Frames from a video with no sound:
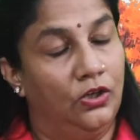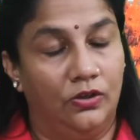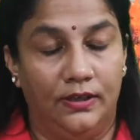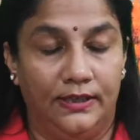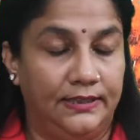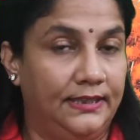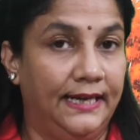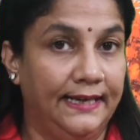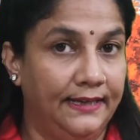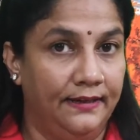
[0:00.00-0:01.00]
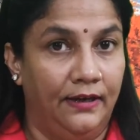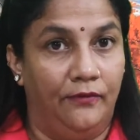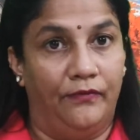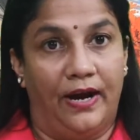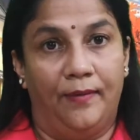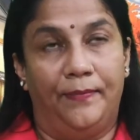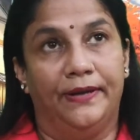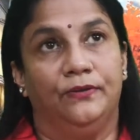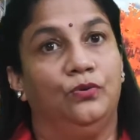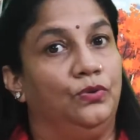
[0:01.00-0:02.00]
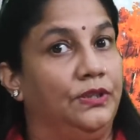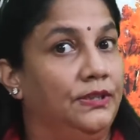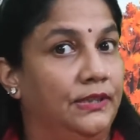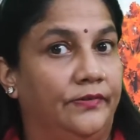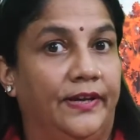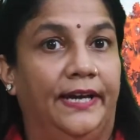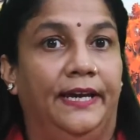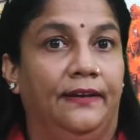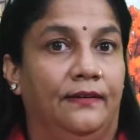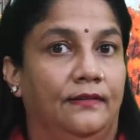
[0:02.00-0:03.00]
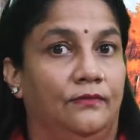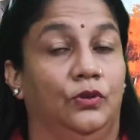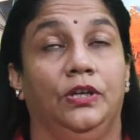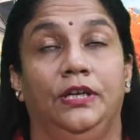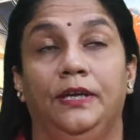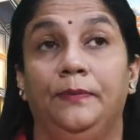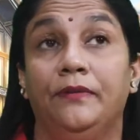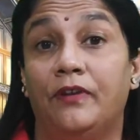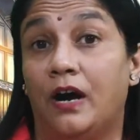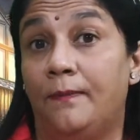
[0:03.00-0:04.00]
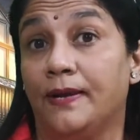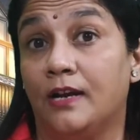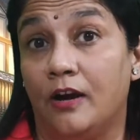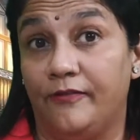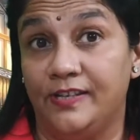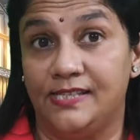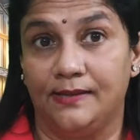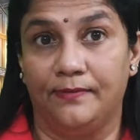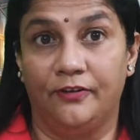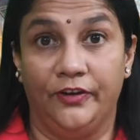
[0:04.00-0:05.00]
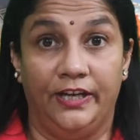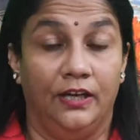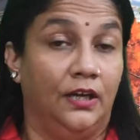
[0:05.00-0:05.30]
ननद गए वहां पर दो तीन दिन रहे उनकी भी वहां पर काफी सेवा हुई